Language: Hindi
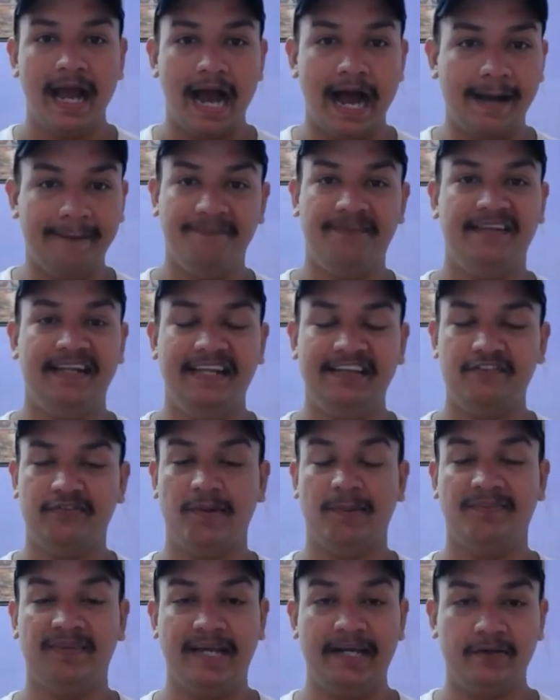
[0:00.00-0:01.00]
आप इस
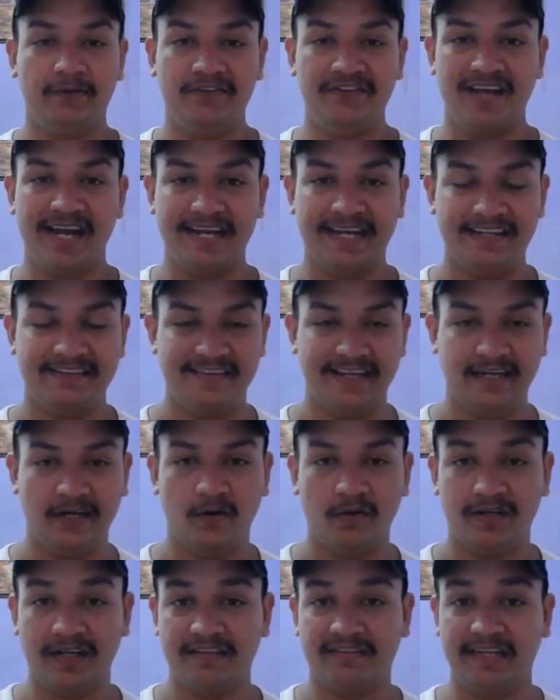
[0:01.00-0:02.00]
वेबसाइट को जाके
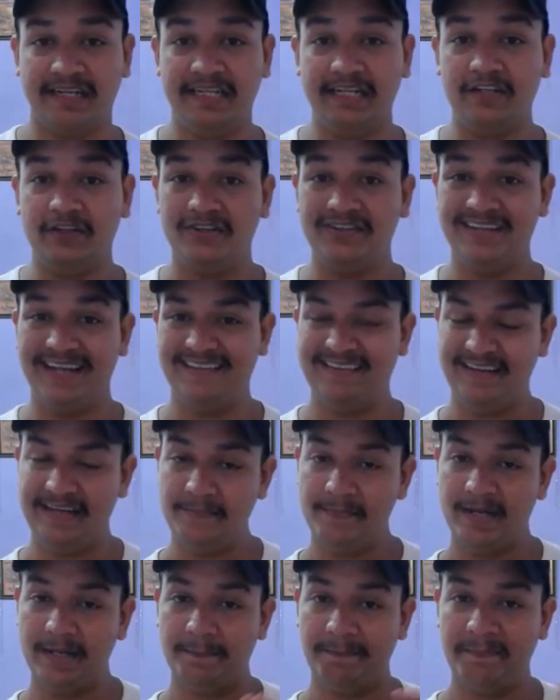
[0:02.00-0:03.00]
चेकआउट कर सकते हैं तो जैसे
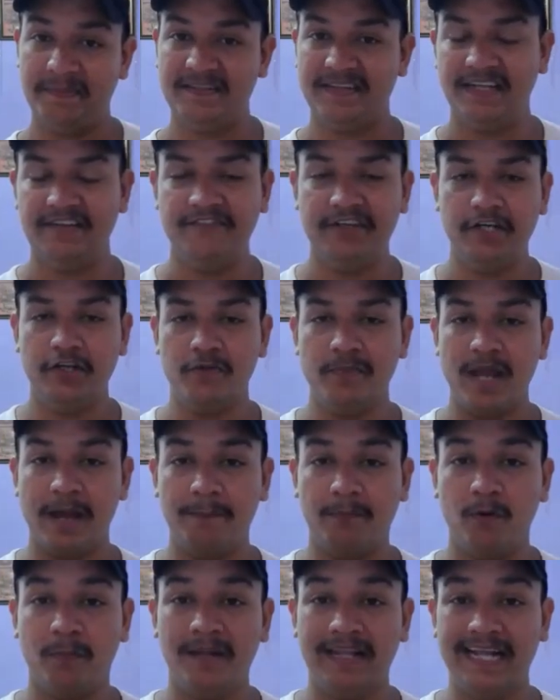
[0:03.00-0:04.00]
कि मैंने पिछली वीडियो में
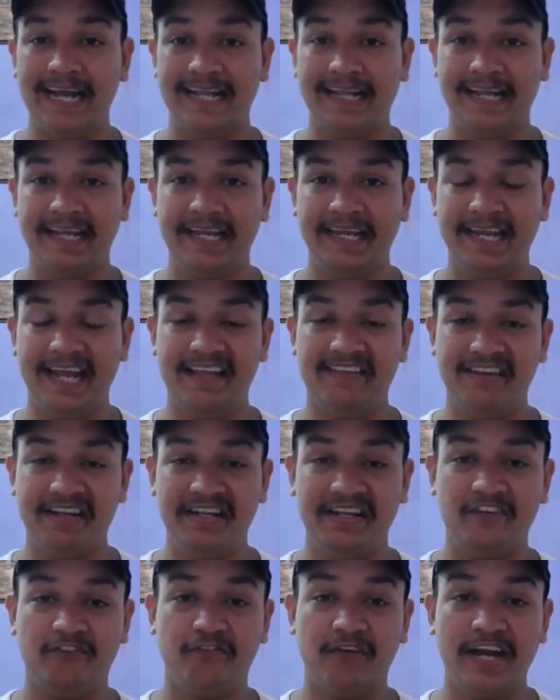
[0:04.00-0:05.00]
आपको बताया था कि कैसे
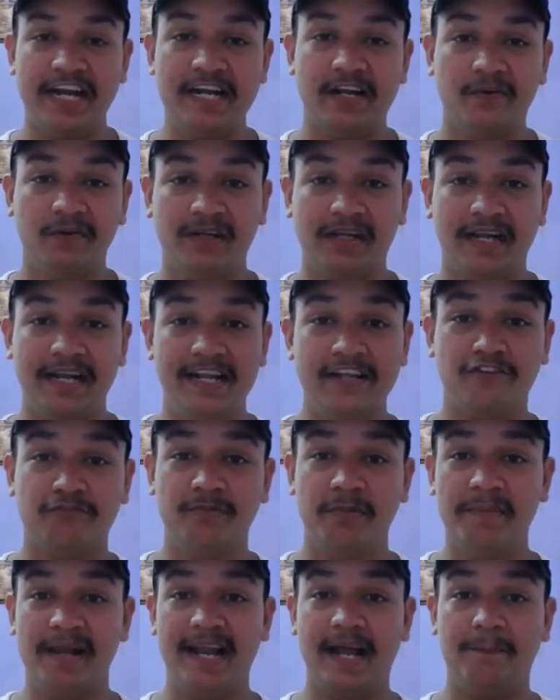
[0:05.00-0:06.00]
निच फाइंड आउट करने
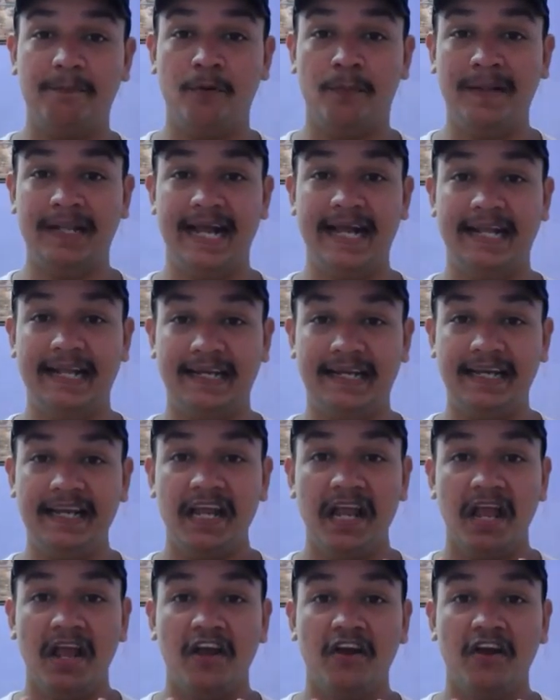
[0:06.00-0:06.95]
उसमें मैंने आपको बताया था कि